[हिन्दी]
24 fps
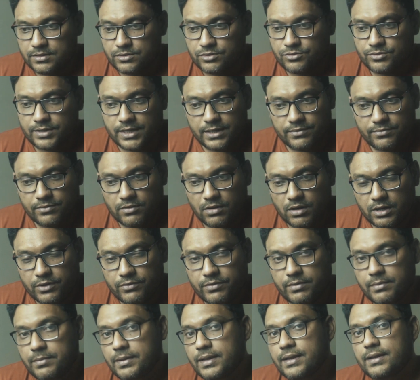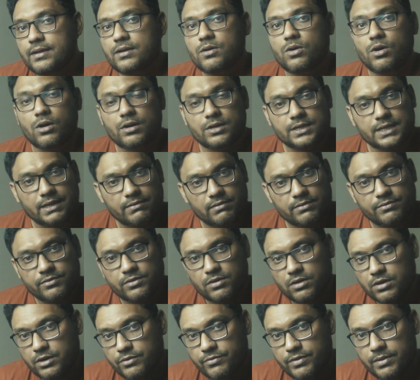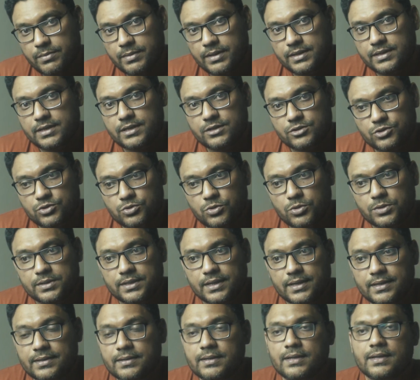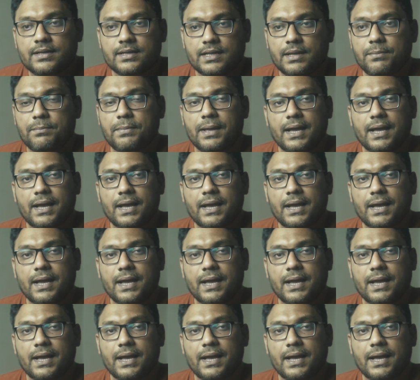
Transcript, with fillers: स्ट्रीट फोटोग्राफी में और ट्रैवल फोटोग्राफी में ये इशू होता है कि